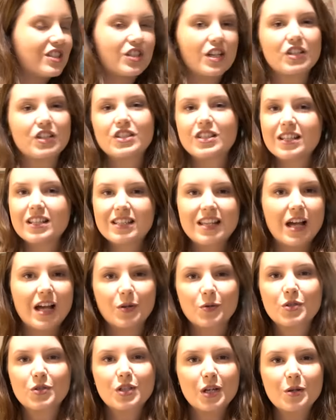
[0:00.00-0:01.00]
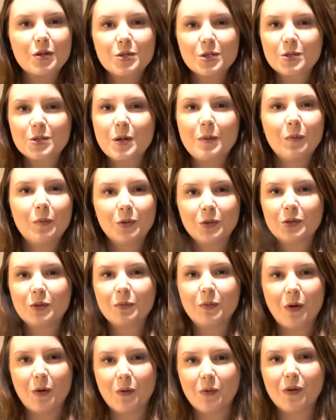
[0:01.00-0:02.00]
Gente, sério, o cheiro disso é
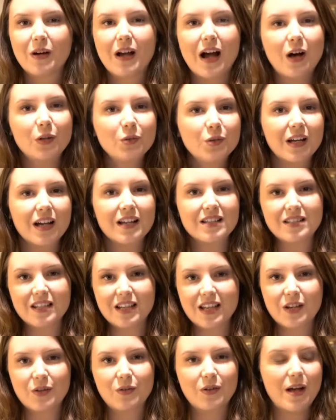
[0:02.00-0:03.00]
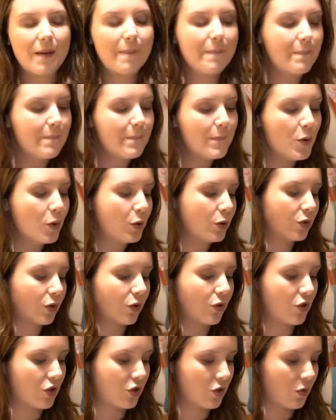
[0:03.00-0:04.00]
muito bom. Um caldo caseiro é
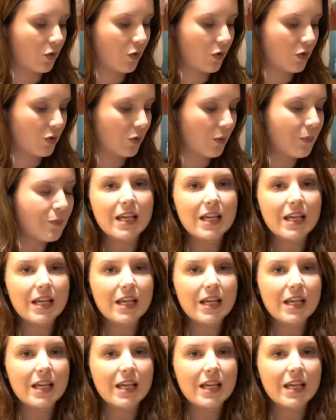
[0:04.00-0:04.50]
muito gostoso.